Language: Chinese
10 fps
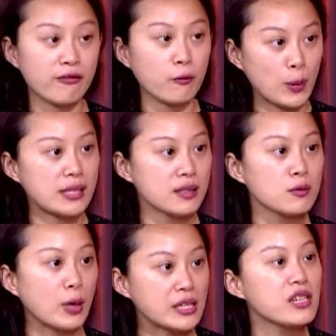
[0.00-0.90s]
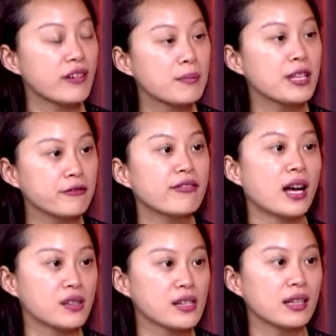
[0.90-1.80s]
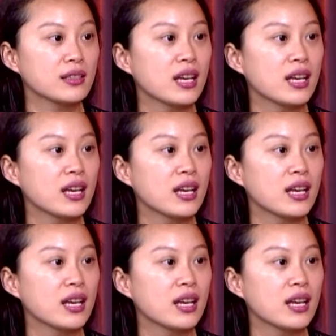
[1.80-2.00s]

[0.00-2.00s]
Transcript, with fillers: 往往这方面发展。